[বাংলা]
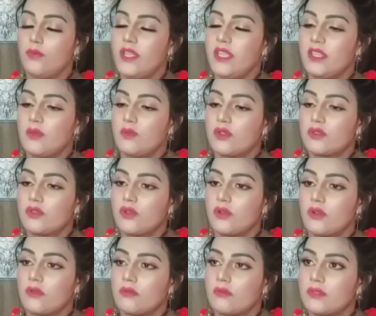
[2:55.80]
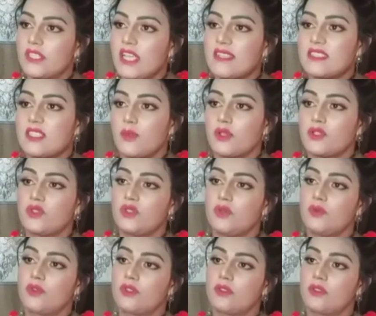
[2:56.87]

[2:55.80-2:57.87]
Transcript: মেয়েদের মতো স্বাস্থ্য পছন্দ